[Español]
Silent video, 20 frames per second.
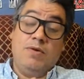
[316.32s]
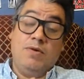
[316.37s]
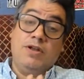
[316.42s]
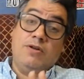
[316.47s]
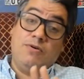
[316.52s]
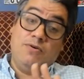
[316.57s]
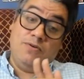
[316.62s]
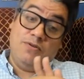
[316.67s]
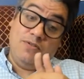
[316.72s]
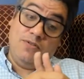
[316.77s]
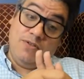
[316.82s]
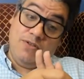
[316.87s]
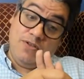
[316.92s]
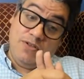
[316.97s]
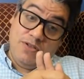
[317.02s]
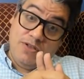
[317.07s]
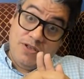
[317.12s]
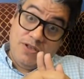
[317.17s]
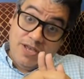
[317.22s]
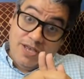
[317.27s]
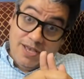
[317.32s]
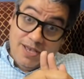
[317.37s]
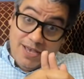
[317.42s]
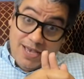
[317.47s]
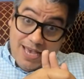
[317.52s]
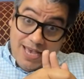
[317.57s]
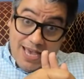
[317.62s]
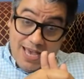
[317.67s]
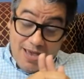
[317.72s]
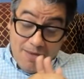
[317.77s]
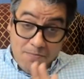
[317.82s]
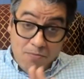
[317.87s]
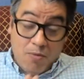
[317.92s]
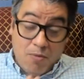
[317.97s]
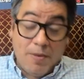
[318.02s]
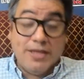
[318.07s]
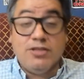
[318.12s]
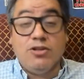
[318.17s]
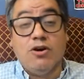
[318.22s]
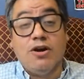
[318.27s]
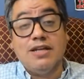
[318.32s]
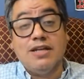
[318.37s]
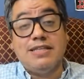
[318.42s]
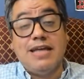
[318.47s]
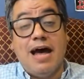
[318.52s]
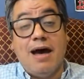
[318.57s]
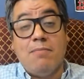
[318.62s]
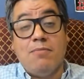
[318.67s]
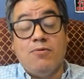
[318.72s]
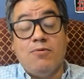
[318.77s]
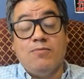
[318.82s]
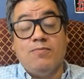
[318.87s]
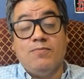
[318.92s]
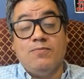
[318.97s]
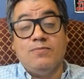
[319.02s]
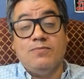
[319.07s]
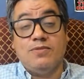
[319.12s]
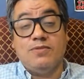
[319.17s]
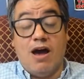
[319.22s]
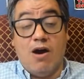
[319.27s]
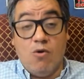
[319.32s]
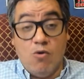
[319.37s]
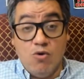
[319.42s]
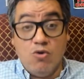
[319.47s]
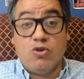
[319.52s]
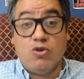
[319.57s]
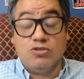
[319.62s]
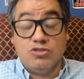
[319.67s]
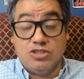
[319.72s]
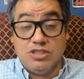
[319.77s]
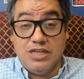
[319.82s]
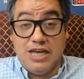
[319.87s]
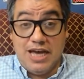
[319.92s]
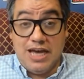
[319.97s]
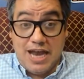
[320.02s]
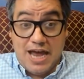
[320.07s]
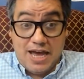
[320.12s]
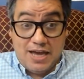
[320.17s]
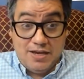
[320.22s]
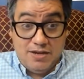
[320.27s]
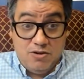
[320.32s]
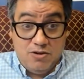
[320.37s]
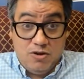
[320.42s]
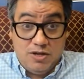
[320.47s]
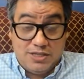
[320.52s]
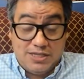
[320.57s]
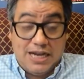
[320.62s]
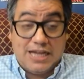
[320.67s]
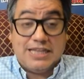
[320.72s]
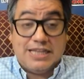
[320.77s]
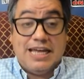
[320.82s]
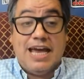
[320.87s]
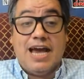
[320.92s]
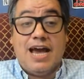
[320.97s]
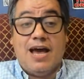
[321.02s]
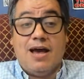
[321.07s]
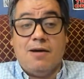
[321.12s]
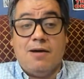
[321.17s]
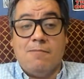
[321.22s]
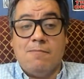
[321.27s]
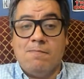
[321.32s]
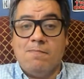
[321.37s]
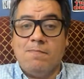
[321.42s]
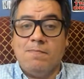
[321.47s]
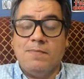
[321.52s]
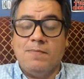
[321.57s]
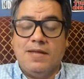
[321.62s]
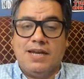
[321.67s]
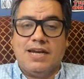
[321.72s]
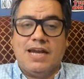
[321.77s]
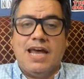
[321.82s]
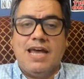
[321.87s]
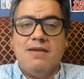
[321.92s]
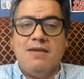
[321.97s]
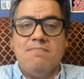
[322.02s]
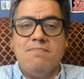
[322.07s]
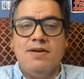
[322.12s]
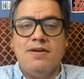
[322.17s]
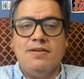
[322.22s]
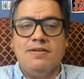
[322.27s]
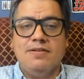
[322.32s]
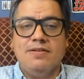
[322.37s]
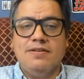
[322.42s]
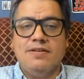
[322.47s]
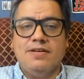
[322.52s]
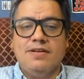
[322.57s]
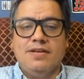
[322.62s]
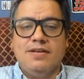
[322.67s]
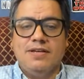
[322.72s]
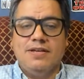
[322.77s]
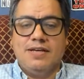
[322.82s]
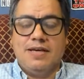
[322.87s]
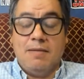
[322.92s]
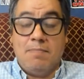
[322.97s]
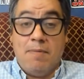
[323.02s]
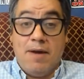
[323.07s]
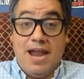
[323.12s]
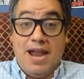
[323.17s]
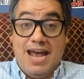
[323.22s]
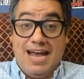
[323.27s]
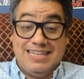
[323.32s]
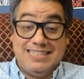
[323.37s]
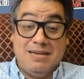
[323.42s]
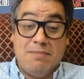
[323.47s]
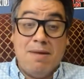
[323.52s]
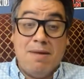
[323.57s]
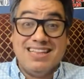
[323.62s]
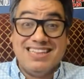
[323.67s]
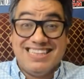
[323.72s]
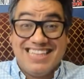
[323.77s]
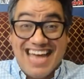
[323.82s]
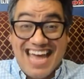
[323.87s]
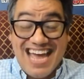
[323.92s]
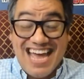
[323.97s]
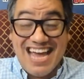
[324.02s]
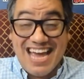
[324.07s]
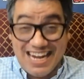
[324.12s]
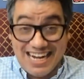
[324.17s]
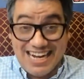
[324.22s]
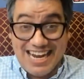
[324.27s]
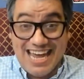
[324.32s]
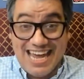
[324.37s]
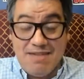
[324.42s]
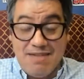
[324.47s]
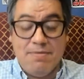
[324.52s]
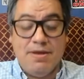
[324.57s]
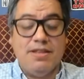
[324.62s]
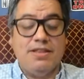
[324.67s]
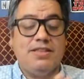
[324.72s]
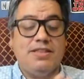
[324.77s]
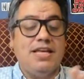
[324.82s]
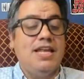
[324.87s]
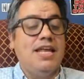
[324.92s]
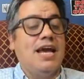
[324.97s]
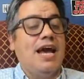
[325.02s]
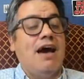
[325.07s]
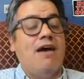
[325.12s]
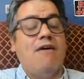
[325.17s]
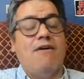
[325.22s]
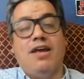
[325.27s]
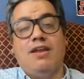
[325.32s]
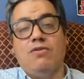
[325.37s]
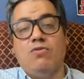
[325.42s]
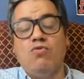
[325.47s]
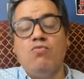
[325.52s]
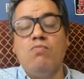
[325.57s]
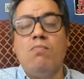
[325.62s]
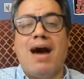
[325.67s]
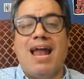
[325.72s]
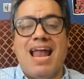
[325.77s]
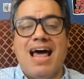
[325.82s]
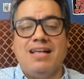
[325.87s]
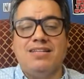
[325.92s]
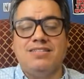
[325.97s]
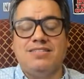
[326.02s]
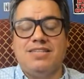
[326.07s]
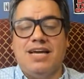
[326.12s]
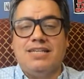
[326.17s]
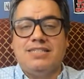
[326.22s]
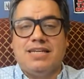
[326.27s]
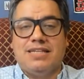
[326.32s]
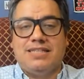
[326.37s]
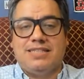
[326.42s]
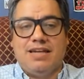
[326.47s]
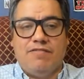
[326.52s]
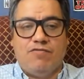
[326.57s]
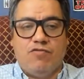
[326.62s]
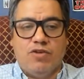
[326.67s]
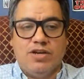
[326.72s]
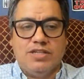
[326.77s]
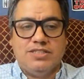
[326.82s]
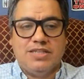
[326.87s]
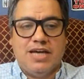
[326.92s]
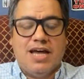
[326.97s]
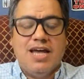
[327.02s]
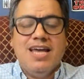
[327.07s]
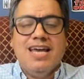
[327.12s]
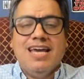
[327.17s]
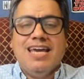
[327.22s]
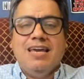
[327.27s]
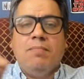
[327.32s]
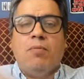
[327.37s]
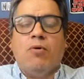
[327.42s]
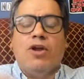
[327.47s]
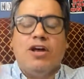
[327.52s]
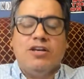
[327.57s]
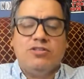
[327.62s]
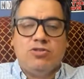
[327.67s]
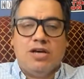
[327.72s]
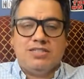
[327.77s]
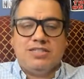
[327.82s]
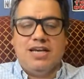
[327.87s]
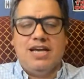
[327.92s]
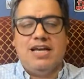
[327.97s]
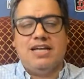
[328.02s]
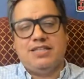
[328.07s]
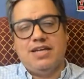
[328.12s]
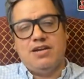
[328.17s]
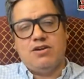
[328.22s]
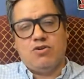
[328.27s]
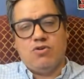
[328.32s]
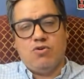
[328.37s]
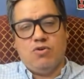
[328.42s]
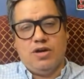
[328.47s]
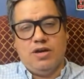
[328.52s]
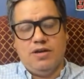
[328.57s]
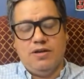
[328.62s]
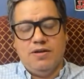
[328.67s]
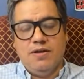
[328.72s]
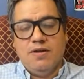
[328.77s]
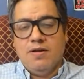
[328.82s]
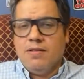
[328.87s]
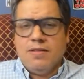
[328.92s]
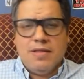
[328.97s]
Bueno, en el momento que estamos, Raúl considera y los estrategas del régimen que para que se mantenga el régimen tiene que haber un balance en esas tres fuerzas y por eso hacen este enroque.